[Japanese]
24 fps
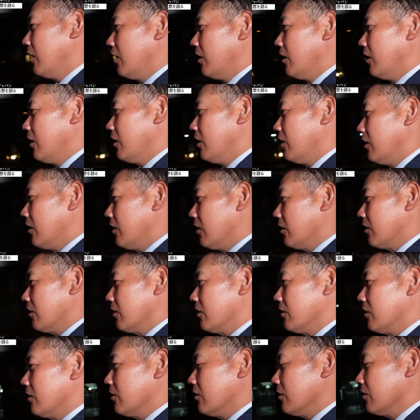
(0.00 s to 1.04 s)
そうですね
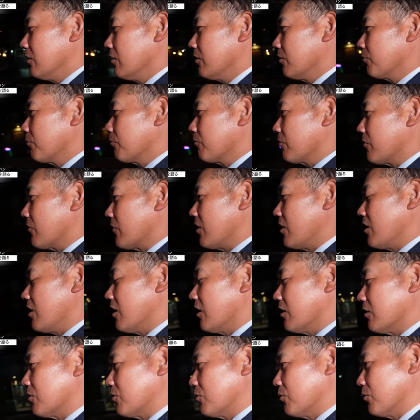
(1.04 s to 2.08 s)
漫画ですねい
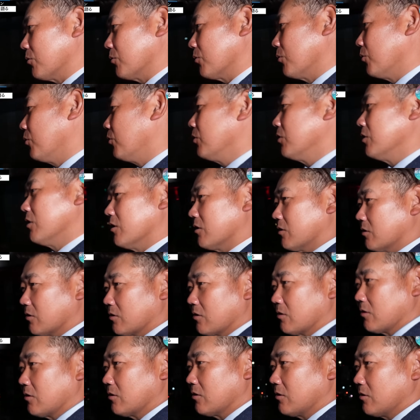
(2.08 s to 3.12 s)
やすごいで
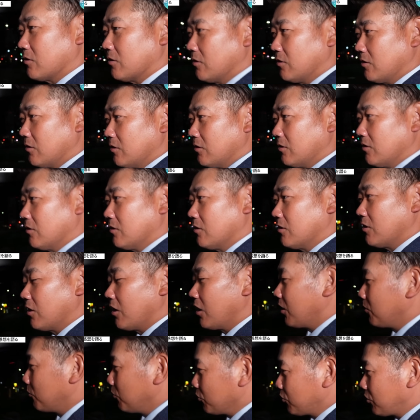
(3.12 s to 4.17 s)
すい
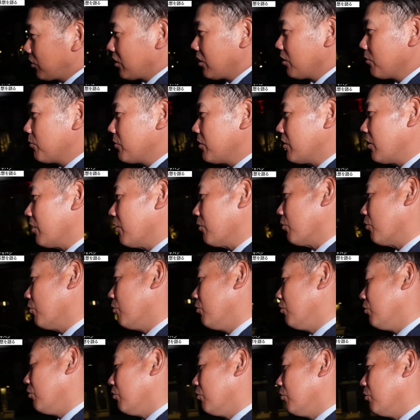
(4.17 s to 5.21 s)
やもうテレビで
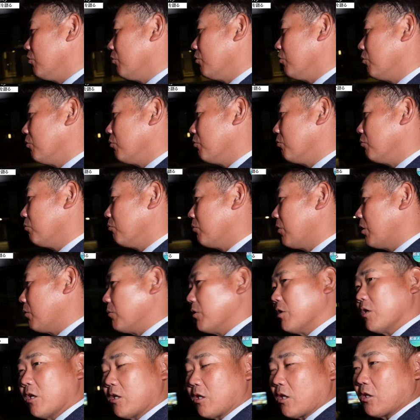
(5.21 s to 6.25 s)
こう、まあ、
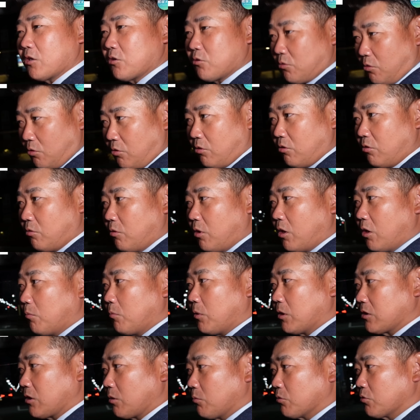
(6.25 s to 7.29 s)
見てた人
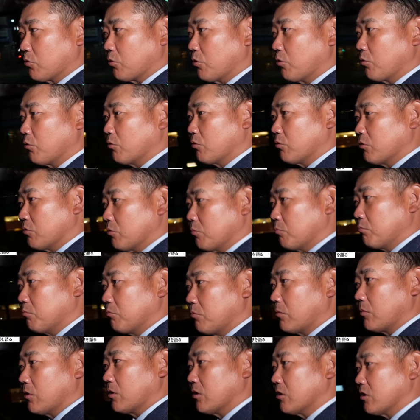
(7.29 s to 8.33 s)
はまたそれを
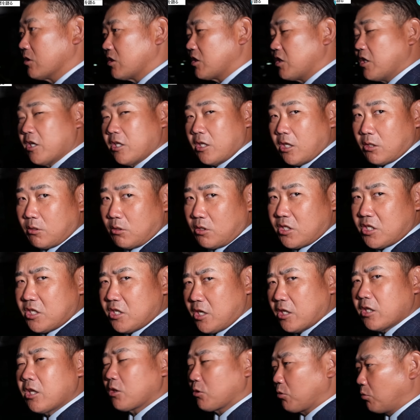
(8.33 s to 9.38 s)
知れた、はい、知
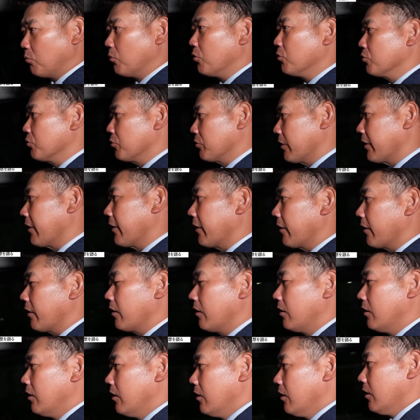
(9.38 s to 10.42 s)
れたと思うので、
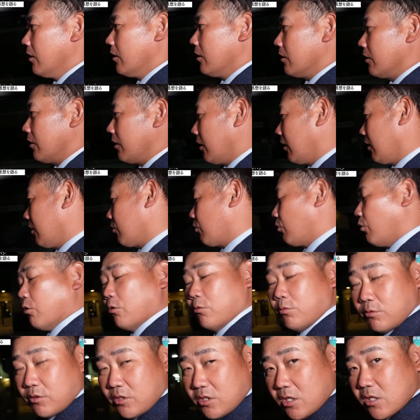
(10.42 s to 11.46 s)
はい、いや興
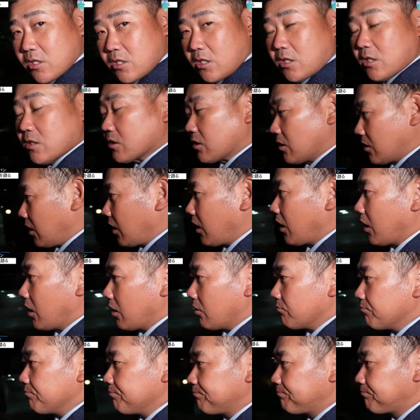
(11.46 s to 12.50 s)
奮したんじゃないですかね
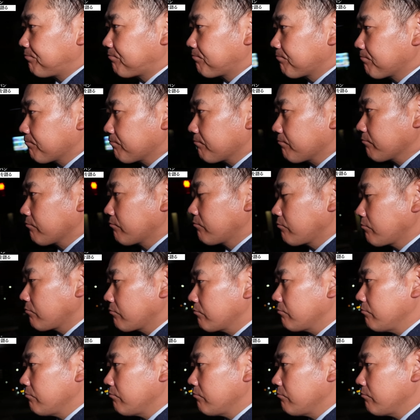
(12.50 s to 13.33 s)
いやもう本